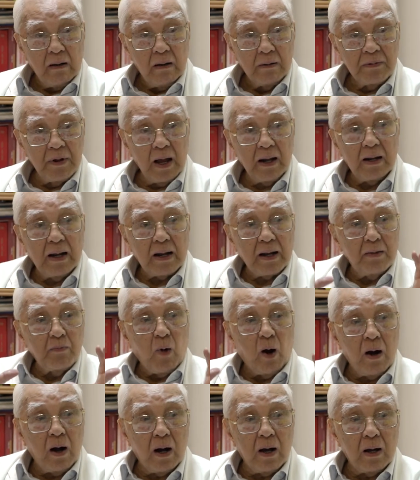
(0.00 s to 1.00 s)
khuôn mặt
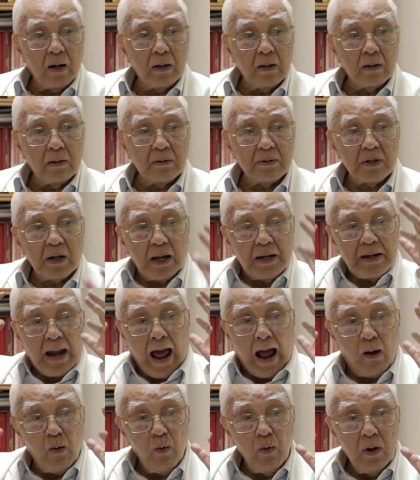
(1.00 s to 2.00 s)
hiền hòa, phong
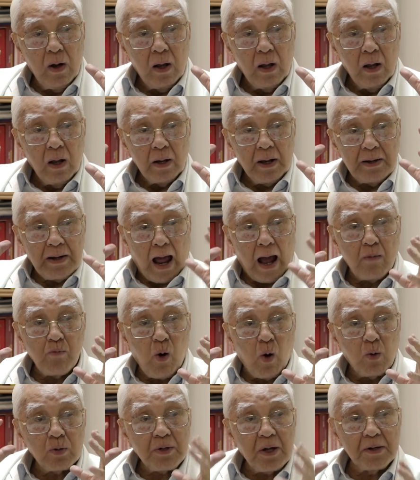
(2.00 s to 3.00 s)
thái thông tuệ và
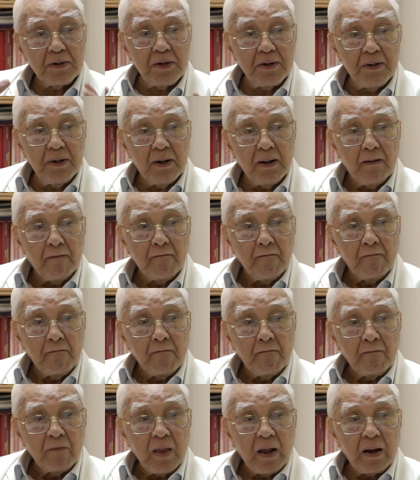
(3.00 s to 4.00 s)
minh mẫn đã chờ
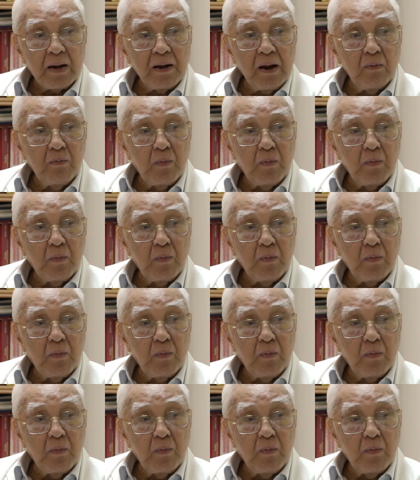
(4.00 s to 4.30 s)
sẵn.